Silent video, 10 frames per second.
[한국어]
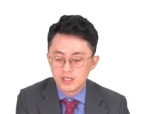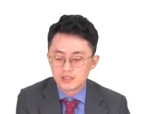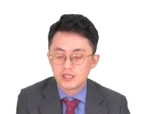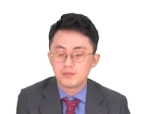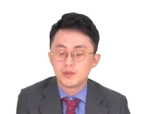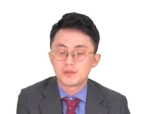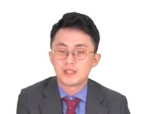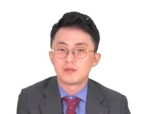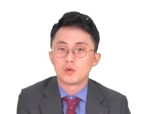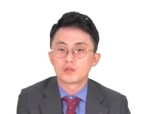
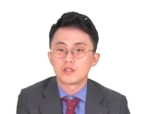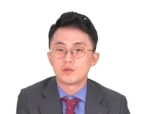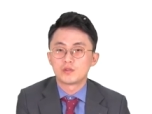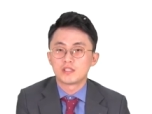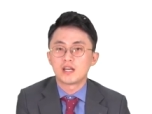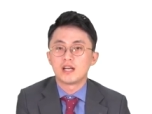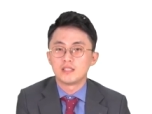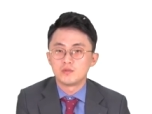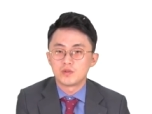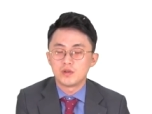세법상 목장용지가
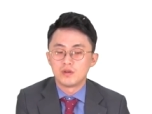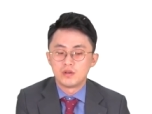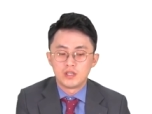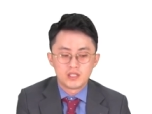아니므로